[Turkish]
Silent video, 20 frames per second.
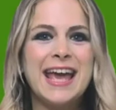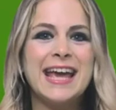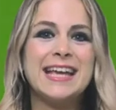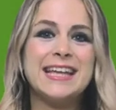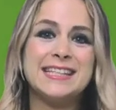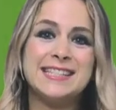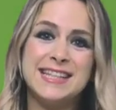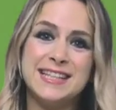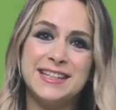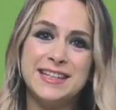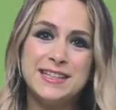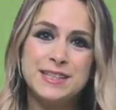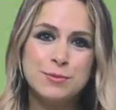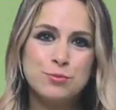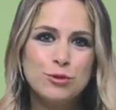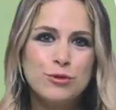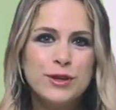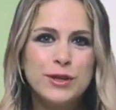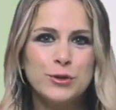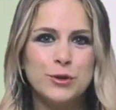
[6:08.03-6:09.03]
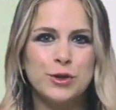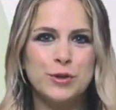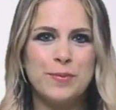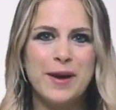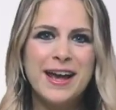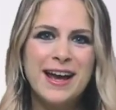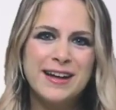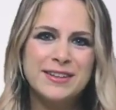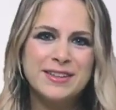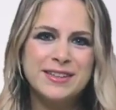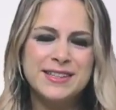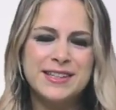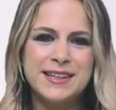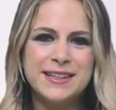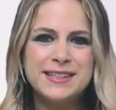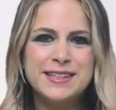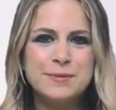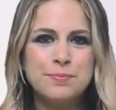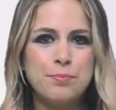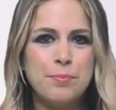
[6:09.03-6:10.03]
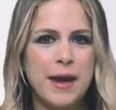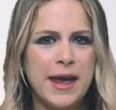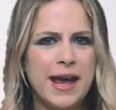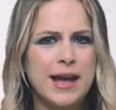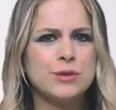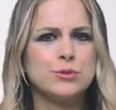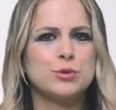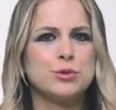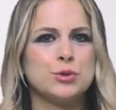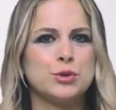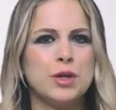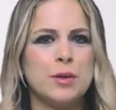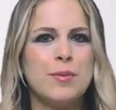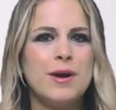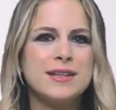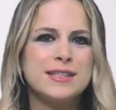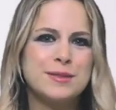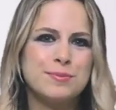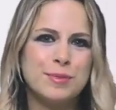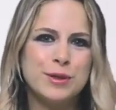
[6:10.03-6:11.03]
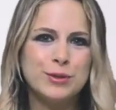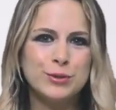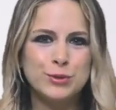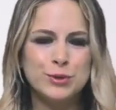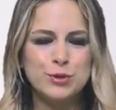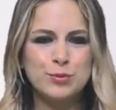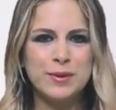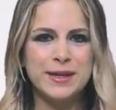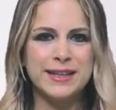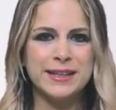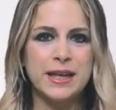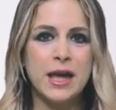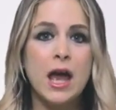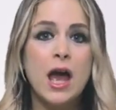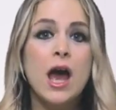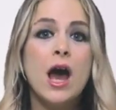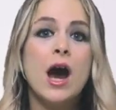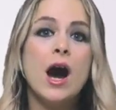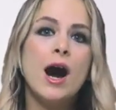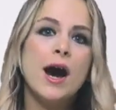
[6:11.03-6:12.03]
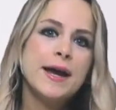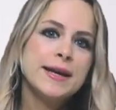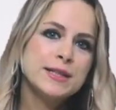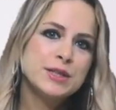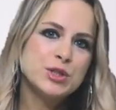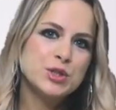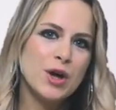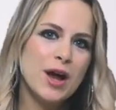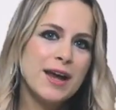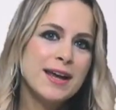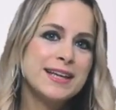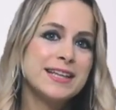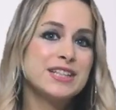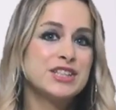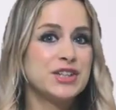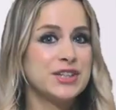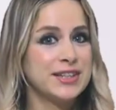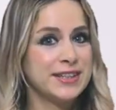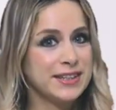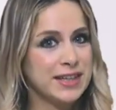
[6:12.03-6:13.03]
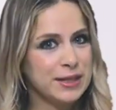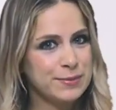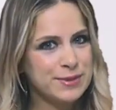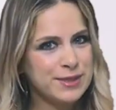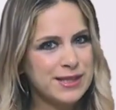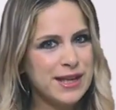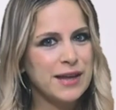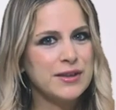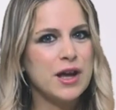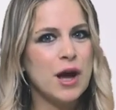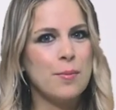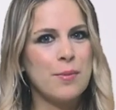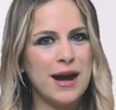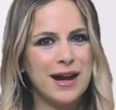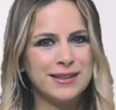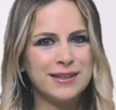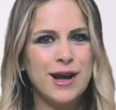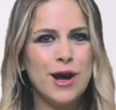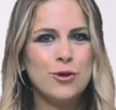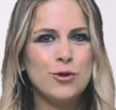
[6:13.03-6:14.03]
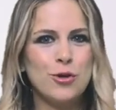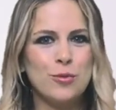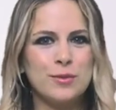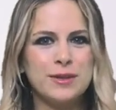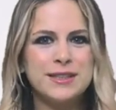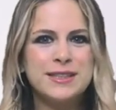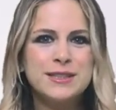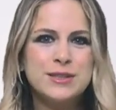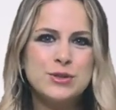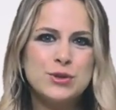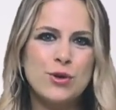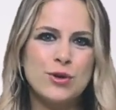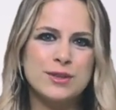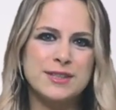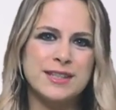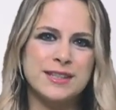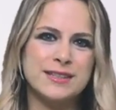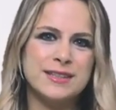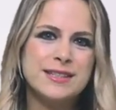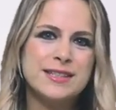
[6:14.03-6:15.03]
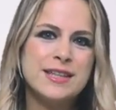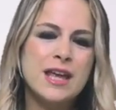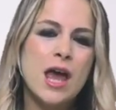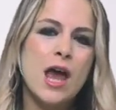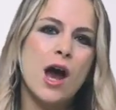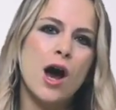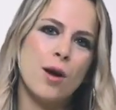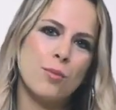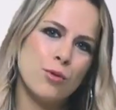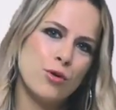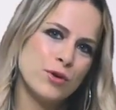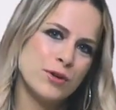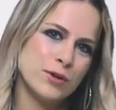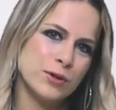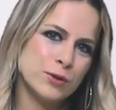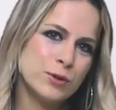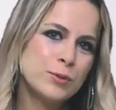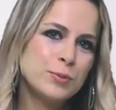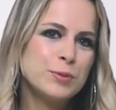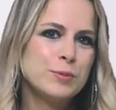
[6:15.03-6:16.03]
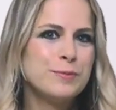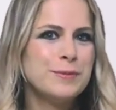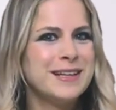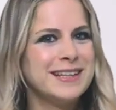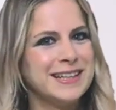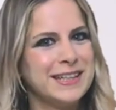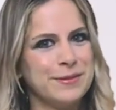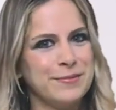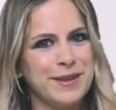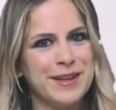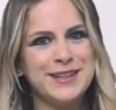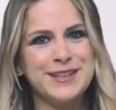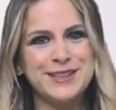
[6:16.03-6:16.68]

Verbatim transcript: İzlediğiniz bu videoyu beğendiyseniz beğen tuşuna basmayı unutmayın. Ayrıca içeriklerimizden haberdar olmak istiyorsanız abone olup bildirimleri